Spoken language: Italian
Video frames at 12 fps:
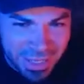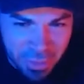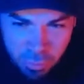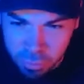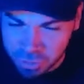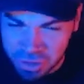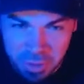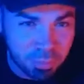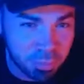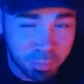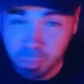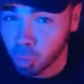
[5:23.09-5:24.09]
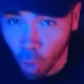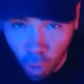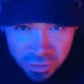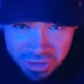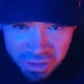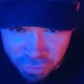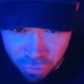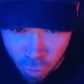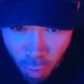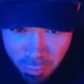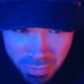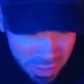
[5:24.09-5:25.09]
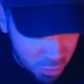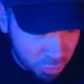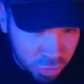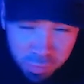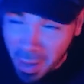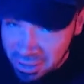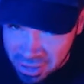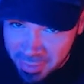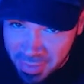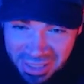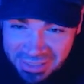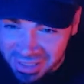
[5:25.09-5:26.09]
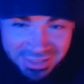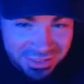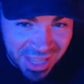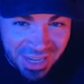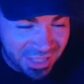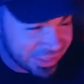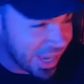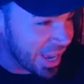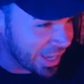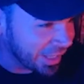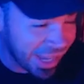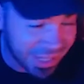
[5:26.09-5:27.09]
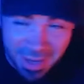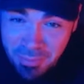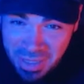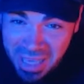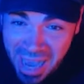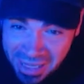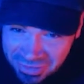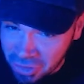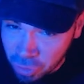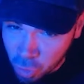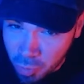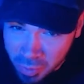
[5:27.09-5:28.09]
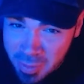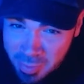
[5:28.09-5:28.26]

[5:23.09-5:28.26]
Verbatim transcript: che questi pulotti sono meglio di Spider-Man a saltare e a arrampicarsi su per le